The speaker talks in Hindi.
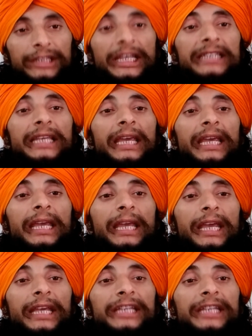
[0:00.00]
जैसे
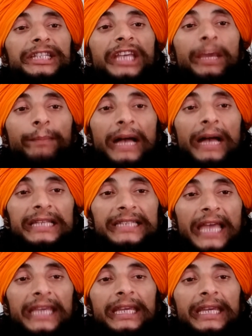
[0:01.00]
किसी के पास
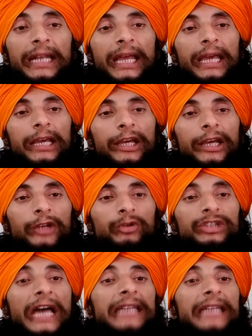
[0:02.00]
साइकिल है
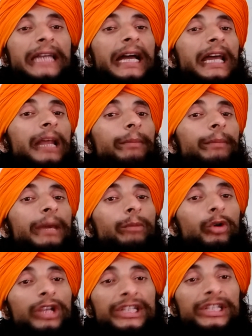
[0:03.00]
तो चाहता है अगर हमें
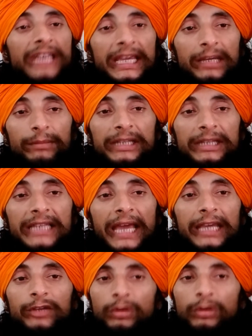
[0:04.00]
मोटरसाइकिल मिल
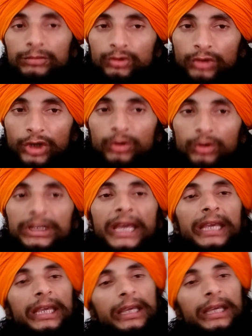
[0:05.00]
जाएगी तो हम सुखी हो
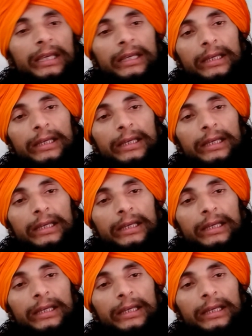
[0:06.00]
जाएंगे